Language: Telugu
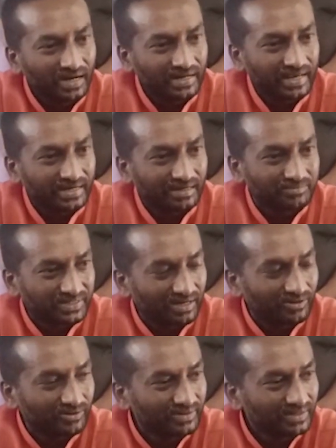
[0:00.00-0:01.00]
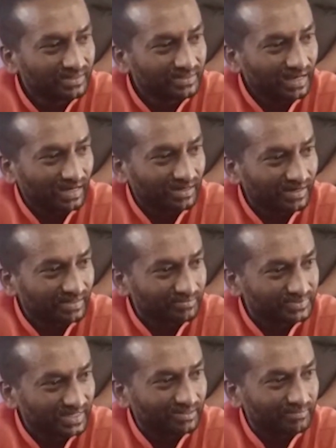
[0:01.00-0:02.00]
అనేక అంశాలు నాలుగైదు
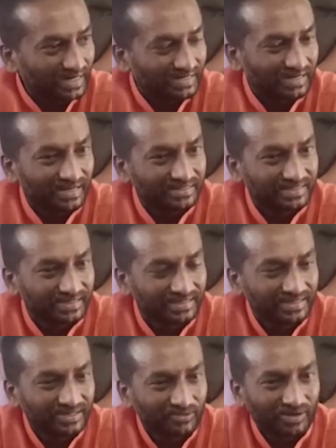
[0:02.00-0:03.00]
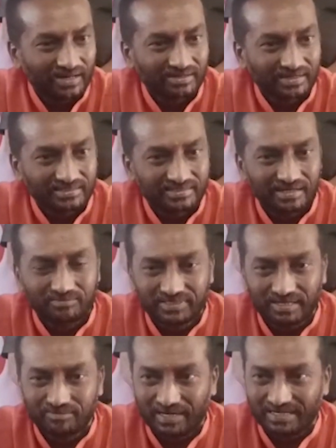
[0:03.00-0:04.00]
అంశాలు మాట్లాడేసి వాళ్ళకి నచ్చిన
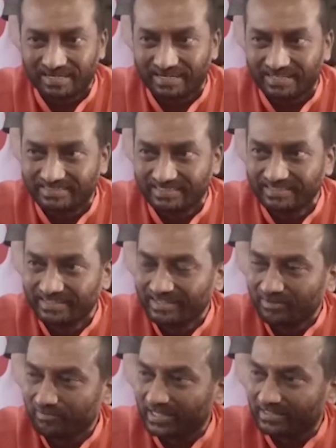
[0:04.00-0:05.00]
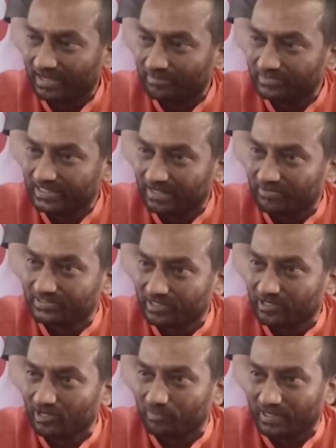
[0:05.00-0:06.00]
అంశాలు మాట్లాడేసి మిగతా అంశాల
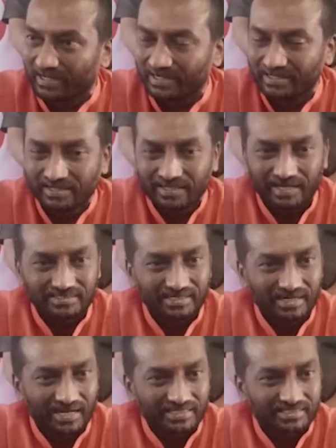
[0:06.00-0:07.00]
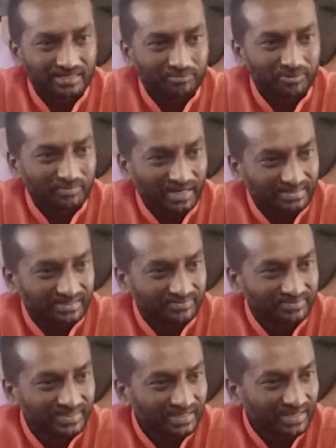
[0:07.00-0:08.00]
విషయం లోపల ఎజెండా ఇచ్చినప్పుడు మాత్రం
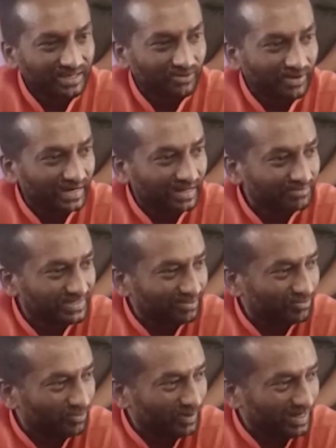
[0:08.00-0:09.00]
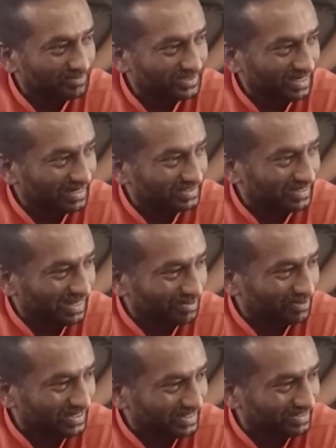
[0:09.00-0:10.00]
ఇరవై ఏడు అంశాలు ముప్పై అంశాలు
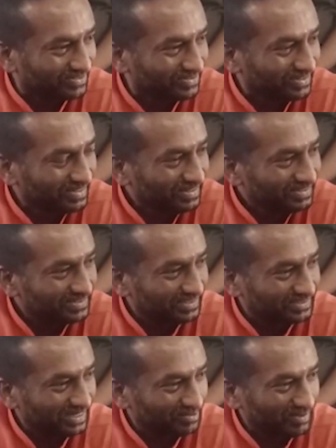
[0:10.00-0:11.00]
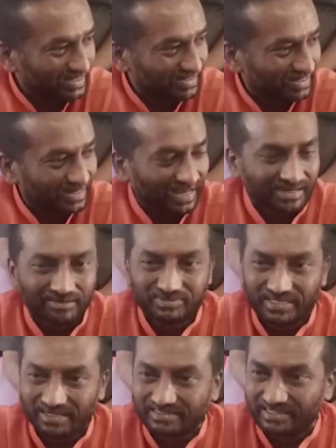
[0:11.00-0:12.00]
ఎజెండాలు పెట్టారు చర్చకు మాత్రం నాలుగు
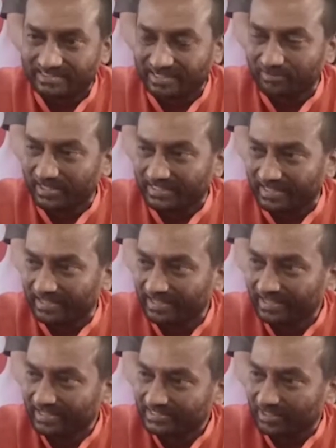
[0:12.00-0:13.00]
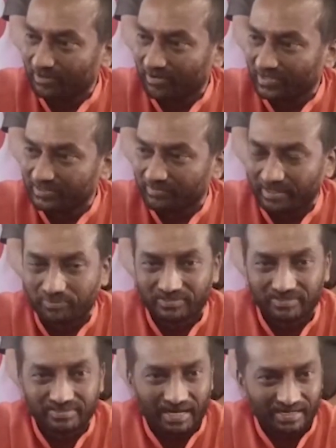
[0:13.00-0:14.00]
అంశాలు చర్చకు పెట్టి సమావేశం
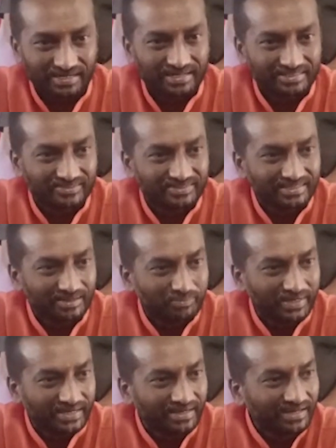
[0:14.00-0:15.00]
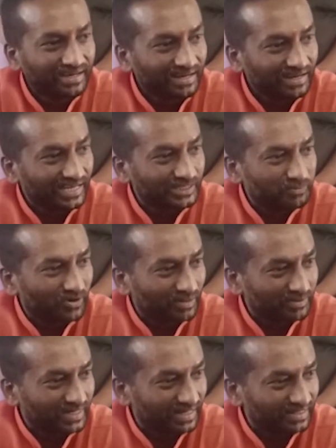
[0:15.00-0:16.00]
అయిపోతుంది ఆకలి అవుతుంది అని చెప్పి
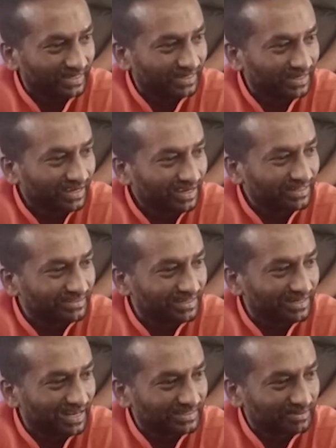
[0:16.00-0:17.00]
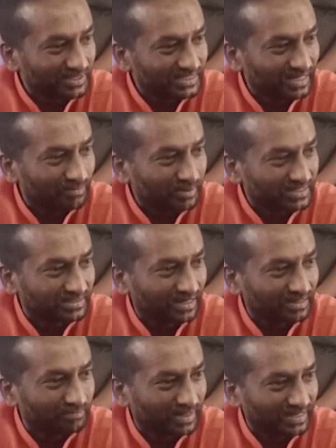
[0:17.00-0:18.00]
లేచిపోవడం అనేది ఇది జిల్లా సమస్యల
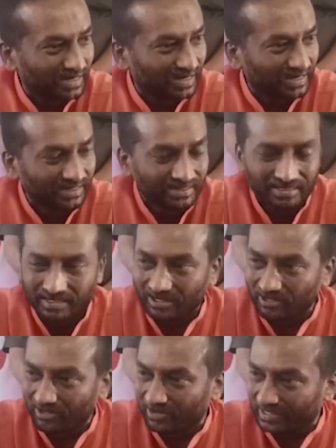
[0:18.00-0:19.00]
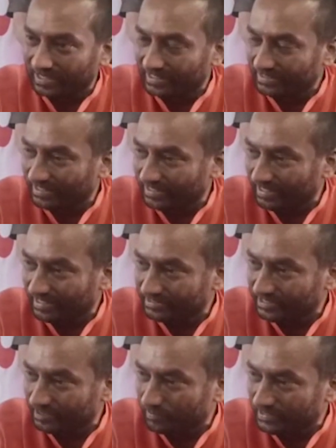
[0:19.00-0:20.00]
పరిష్కారం పట్ల గౌరవ కలెక్టర్ గారికి
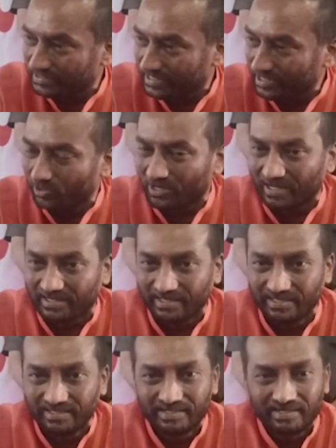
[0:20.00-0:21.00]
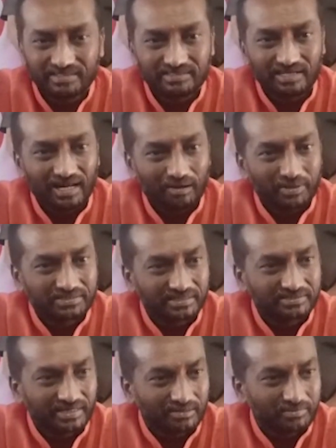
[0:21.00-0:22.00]
జడ్పీ సిఇఓ గారికి జిల్లా
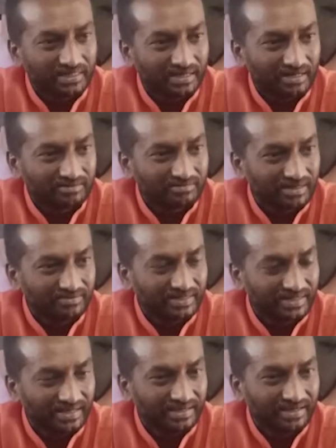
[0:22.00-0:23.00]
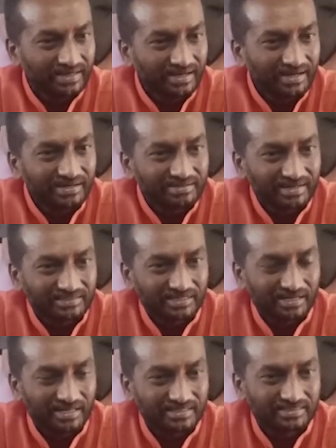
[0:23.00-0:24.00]
పరిషత్ చైర్మన్ గారికి ఉన్నటువంటి ఇంట్రెస్ట్
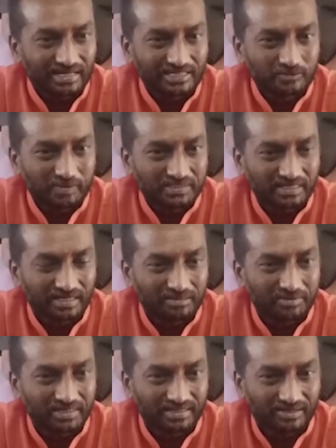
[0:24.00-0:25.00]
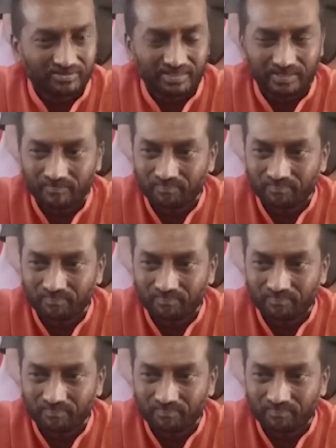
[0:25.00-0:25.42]
అనేది చాలా స్పష్టంగా కనబడతా ఉంది